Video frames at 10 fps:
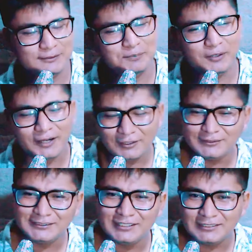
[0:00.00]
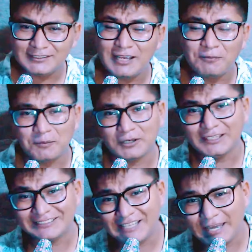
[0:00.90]
O sea, ¿por qué estoy diciendo es tiempo?
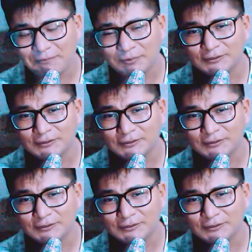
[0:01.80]
Porque es tiempo?